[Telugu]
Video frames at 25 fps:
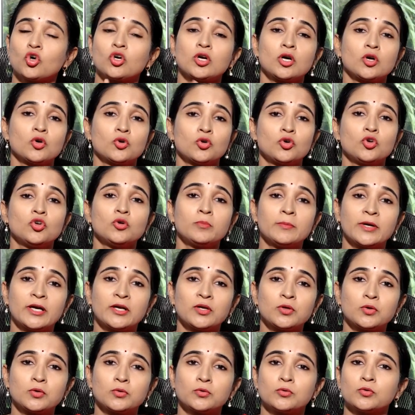ఒక్క గుడ్డు
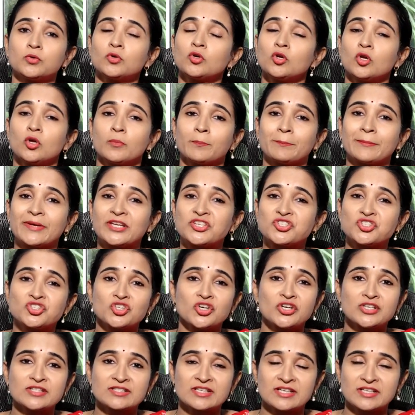మటుకు
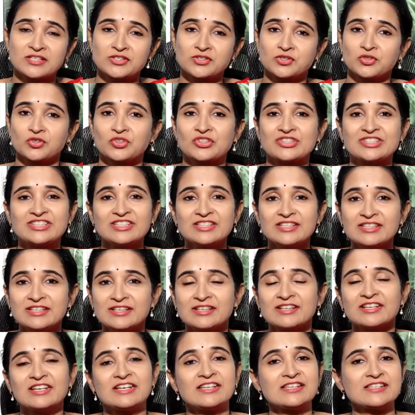మెచ్యూర్ సైజ్కి వచ్చి
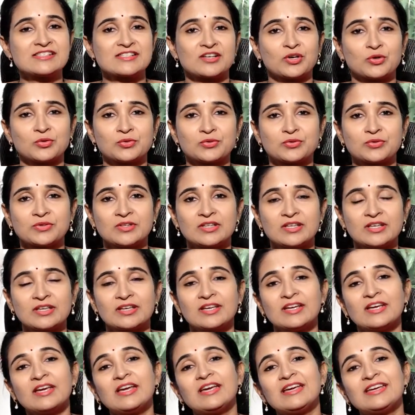రిలీజ్ అవుతుంది
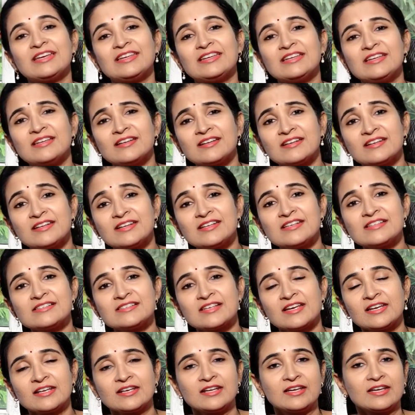ఈ
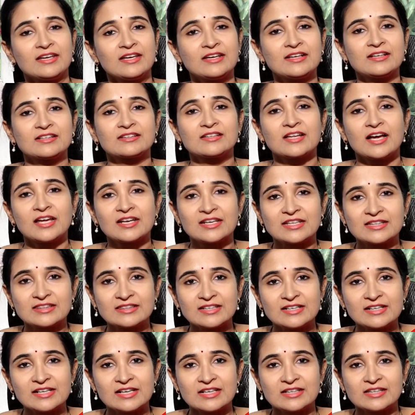రిలీజ్ అయిన ఎగ్
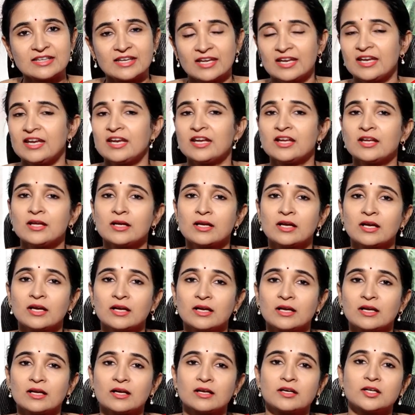దానంతట అదే
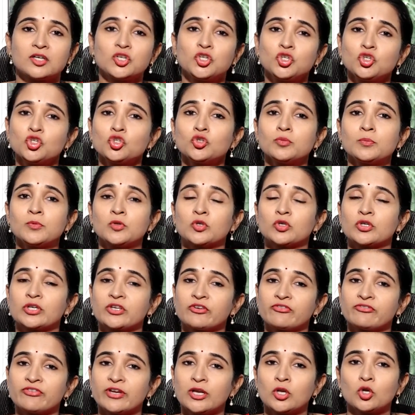
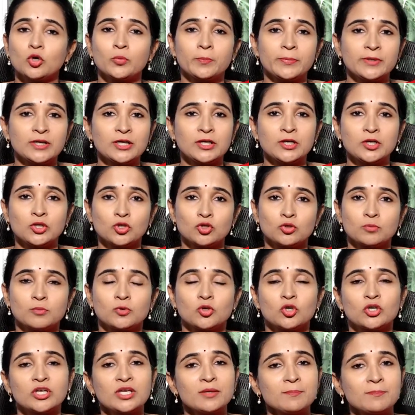ట్యూబ్లోకి ఫెలోపియన్
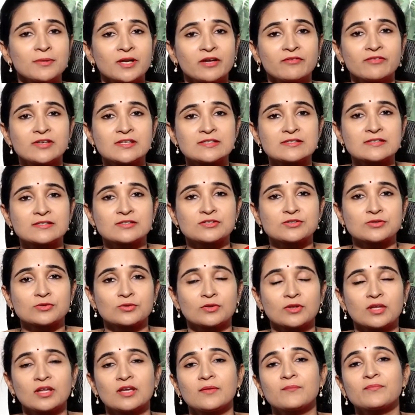ట్యూబ్లోకి
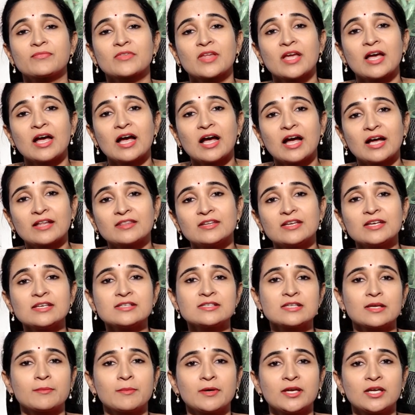ప్రవేశిస్తుంది అదే
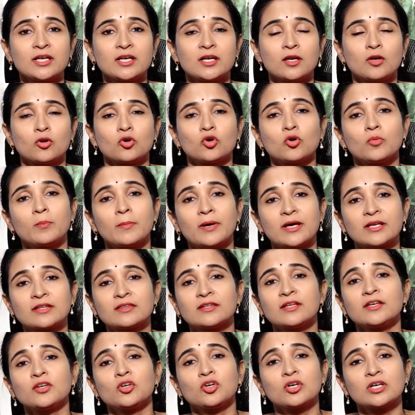సమయంలో
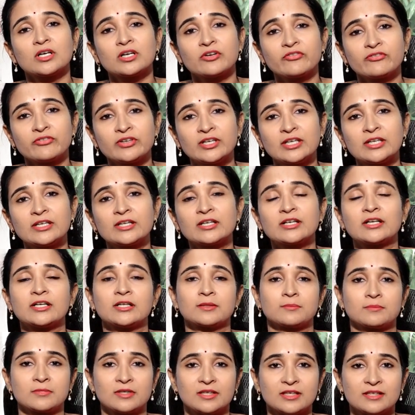భర్త యొక్క
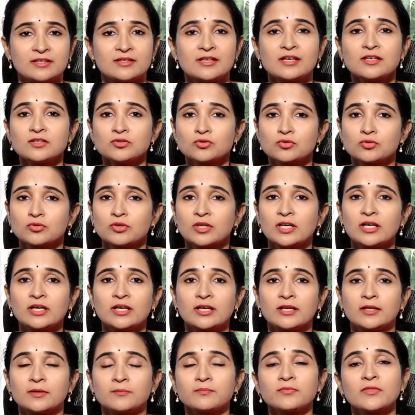వీర్యకణం లేదా
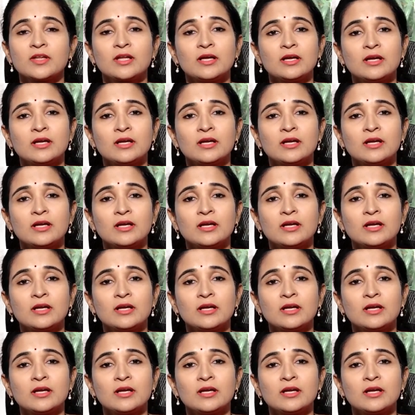శుక్రకణం